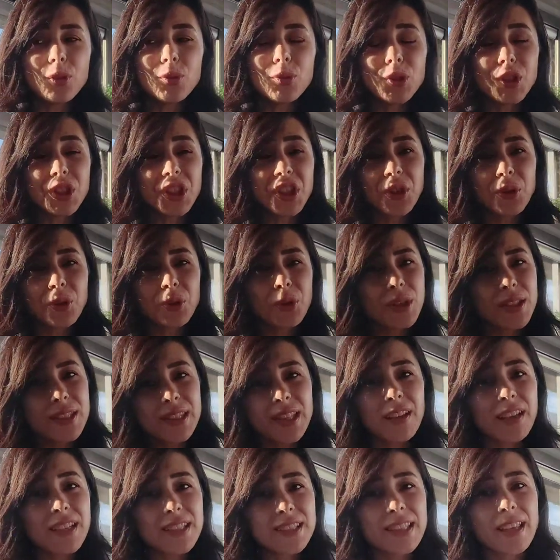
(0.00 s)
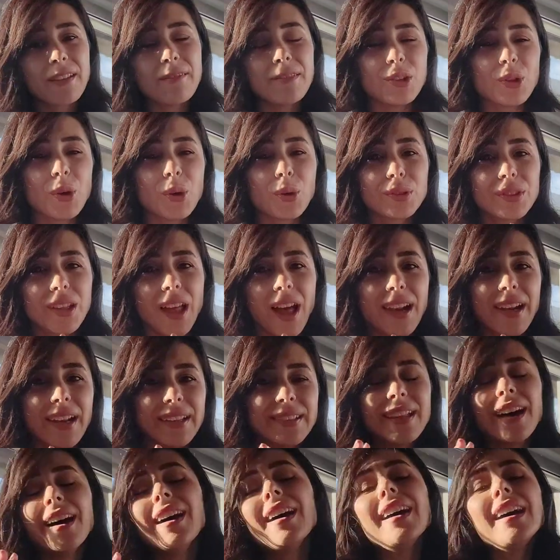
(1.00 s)
Küçük kısa kısa
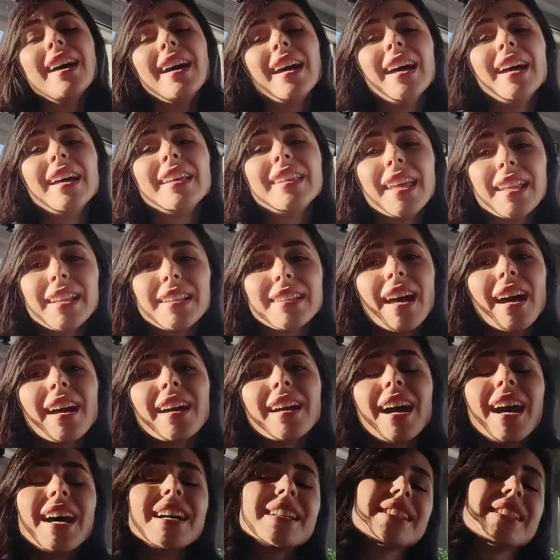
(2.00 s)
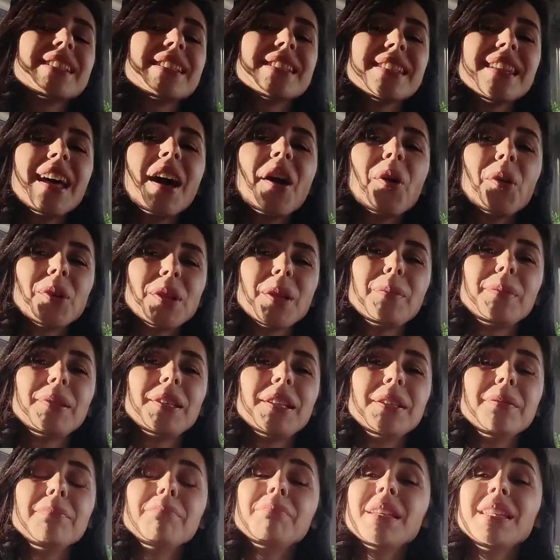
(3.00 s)
vloglarla da yeniden karşınızda olabilirim.